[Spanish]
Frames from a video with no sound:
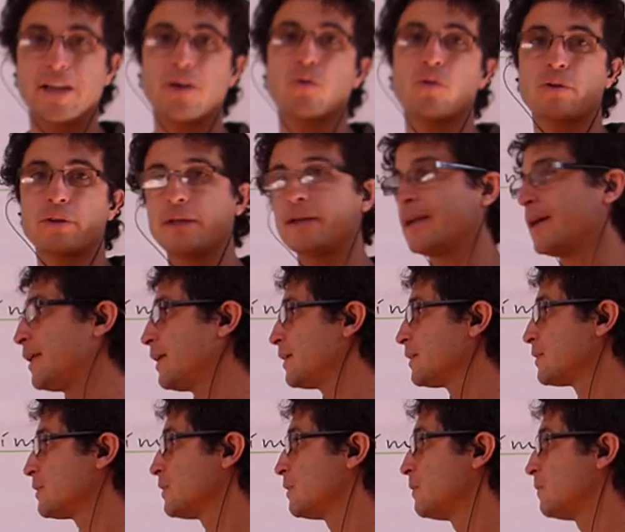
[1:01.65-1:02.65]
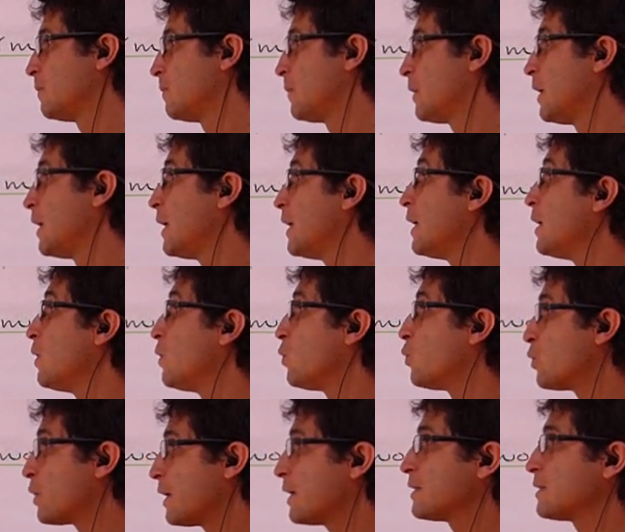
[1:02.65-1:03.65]
D coordenadas.
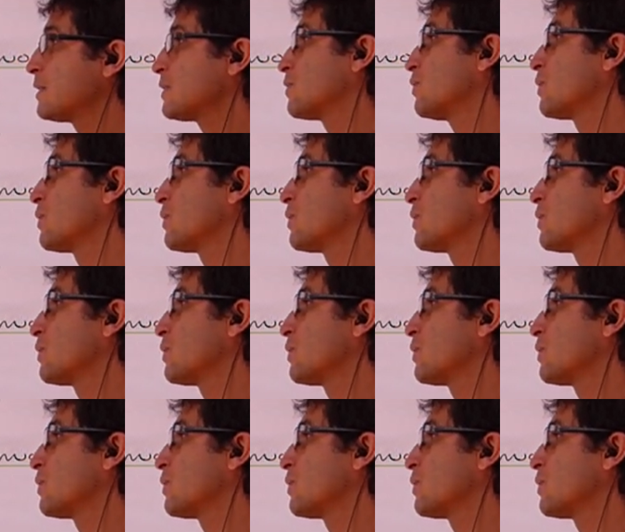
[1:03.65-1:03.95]
Una de esas